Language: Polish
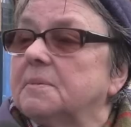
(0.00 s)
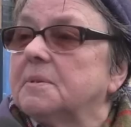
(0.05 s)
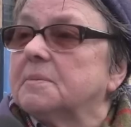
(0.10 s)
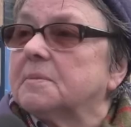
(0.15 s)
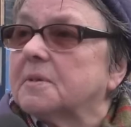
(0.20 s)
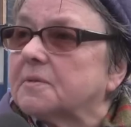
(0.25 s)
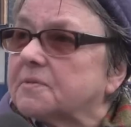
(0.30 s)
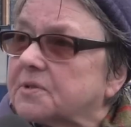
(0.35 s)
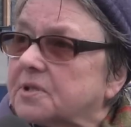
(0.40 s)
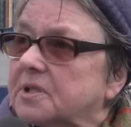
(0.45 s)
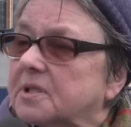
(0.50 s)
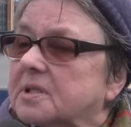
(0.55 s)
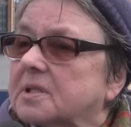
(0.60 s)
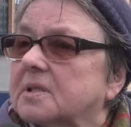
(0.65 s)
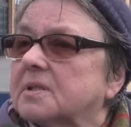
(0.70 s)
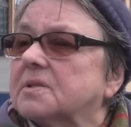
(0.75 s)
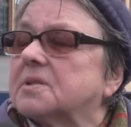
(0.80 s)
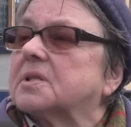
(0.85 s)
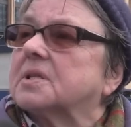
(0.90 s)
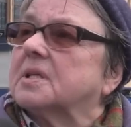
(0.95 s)
Mimo
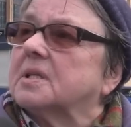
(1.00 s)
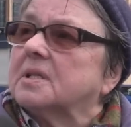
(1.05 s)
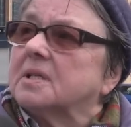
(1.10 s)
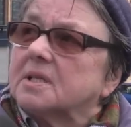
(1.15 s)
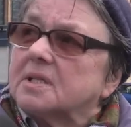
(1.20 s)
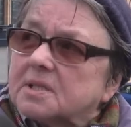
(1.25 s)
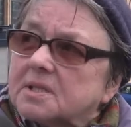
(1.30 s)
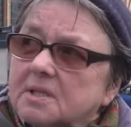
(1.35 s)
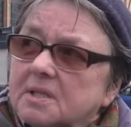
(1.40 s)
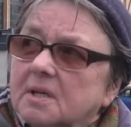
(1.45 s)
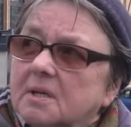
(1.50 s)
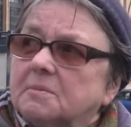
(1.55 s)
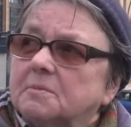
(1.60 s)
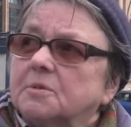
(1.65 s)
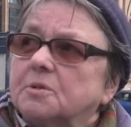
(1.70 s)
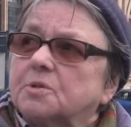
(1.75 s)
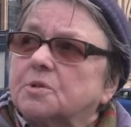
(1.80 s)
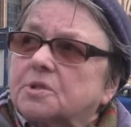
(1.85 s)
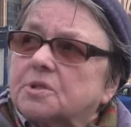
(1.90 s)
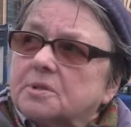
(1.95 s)
wszystko ceny są,
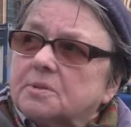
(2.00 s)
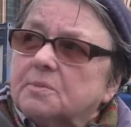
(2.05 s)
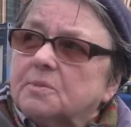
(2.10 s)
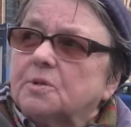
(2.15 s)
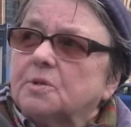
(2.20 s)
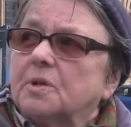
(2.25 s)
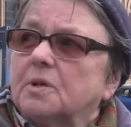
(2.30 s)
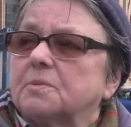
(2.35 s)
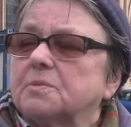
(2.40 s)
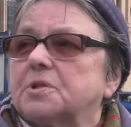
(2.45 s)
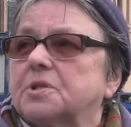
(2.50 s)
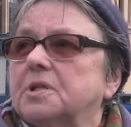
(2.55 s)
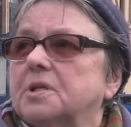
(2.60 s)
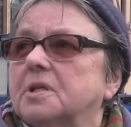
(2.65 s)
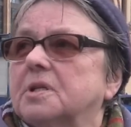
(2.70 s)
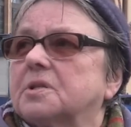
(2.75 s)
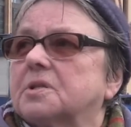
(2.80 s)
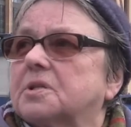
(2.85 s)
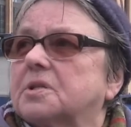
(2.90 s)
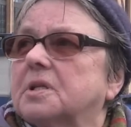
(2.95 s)
utrzymują się
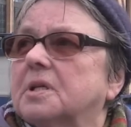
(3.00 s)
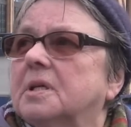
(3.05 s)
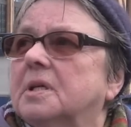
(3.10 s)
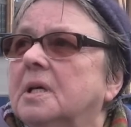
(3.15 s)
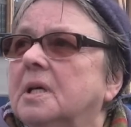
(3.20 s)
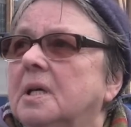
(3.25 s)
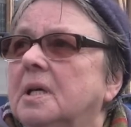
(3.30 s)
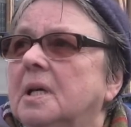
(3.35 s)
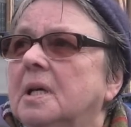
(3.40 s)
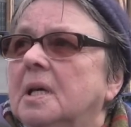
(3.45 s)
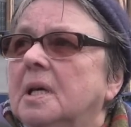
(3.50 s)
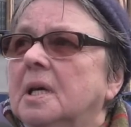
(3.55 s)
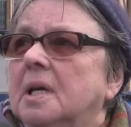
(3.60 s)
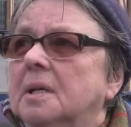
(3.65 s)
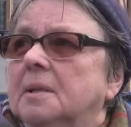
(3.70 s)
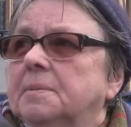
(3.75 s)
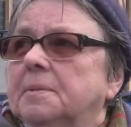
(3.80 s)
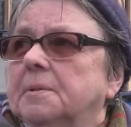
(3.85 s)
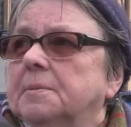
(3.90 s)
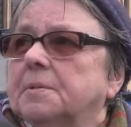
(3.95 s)
jeszcze. Mhm.
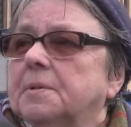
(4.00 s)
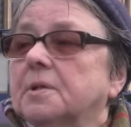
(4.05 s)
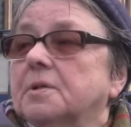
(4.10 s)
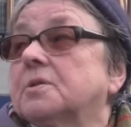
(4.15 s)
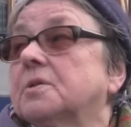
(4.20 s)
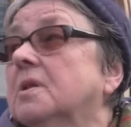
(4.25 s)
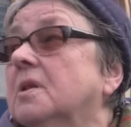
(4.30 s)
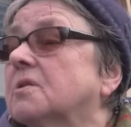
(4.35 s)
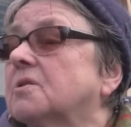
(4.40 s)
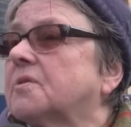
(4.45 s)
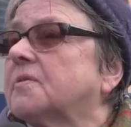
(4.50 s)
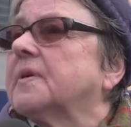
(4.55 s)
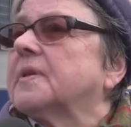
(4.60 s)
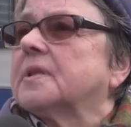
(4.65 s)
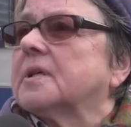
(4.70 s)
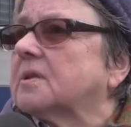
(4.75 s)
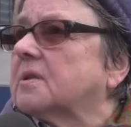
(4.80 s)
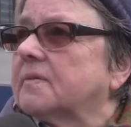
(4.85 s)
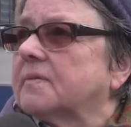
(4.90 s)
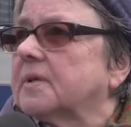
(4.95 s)
Po prostu. No,
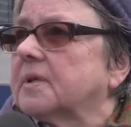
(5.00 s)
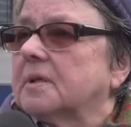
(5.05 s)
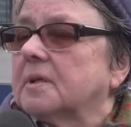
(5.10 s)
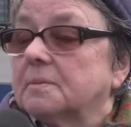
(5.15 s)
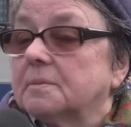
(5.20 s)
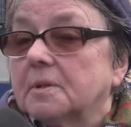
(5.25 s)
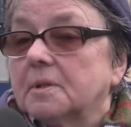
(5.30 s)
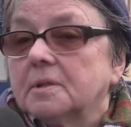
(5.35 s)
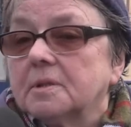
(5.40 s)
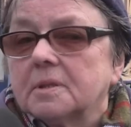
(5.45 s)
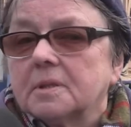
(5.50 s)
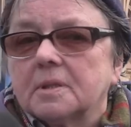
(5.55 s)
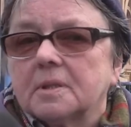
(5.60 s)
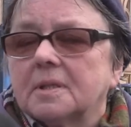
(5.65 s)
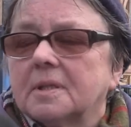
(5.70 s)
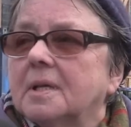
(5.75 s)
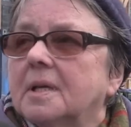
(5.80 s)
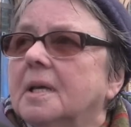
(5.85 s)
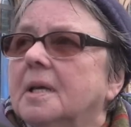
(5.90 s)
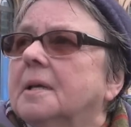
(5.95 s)
święta to wiadomo,
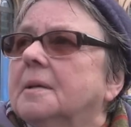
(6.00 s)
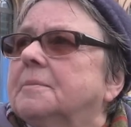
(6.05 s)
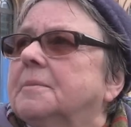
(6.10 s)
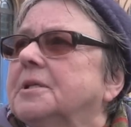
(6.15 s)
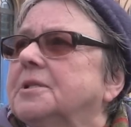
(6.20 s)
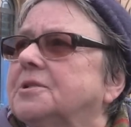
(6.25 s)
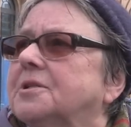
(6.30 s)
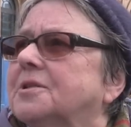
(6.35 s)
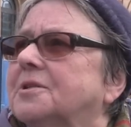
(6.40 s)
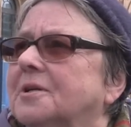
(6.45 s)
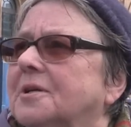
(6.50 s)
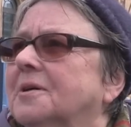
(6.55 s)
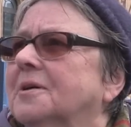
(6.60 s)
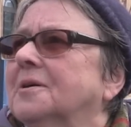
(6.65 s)
będzie to